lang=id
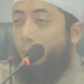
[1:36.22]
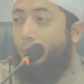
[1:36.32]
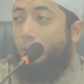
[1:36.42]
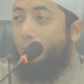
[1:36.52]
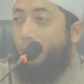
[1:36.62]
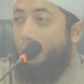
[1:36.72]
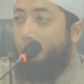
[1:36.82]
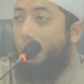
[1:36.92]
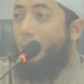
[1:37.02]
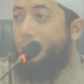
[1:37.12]
akan kita
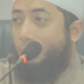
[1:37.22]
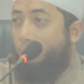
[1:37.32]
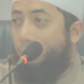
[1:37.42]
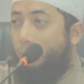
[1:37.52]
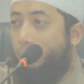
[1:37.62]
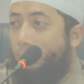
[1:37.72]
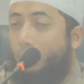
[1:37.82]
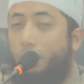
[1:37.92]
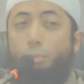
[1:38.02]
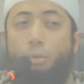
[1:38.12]
bahas tentunya.
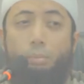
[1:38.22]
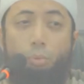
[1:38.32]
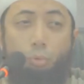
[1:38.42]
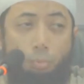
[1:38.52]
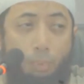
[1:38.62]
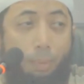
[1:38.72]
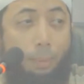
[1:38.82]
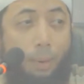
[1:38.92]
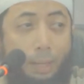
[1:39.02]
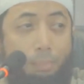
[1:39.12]
Ini mungkin butuh
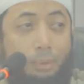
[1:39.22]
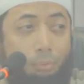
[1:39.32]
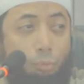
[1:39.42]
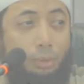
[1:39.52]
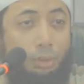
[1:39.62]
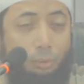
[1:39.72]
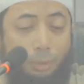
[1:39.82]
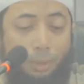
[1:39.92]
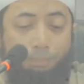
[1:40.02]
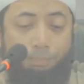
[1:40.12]
beberapa kali pertemuan
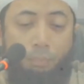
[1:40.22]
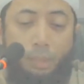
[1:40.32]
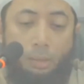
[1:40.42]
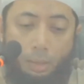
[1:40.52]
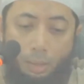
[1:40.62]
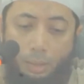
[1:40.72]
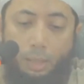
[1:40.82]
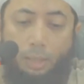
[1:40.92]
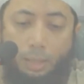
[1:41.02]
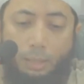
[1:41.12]
tentunya. Dan nanti
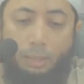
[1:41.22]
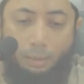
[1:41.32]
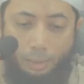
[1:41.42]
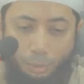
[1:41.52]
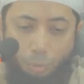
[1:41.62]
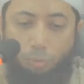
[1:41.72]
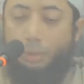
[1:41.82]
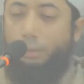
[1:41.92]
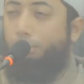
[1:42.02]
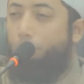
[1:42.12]
akan ada
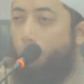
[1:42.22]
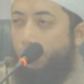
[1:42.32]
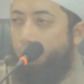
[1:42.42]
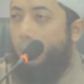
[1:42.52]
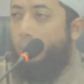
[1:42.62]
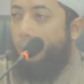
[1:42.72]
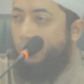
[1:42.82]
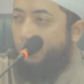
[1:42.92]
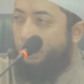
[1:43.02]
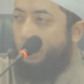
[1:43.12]
lanjutan poin
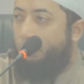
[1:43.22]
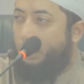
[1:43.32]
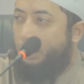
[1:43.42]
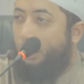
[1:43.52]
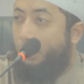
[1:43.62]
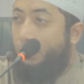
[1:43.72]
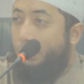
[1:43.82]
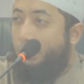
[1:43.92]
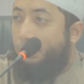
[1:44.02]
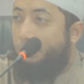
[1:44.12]
B-nya tentang
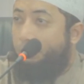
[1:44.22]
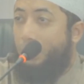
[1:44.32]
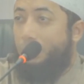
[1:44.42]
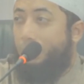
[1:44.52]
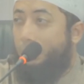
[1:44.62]
masalah fase ke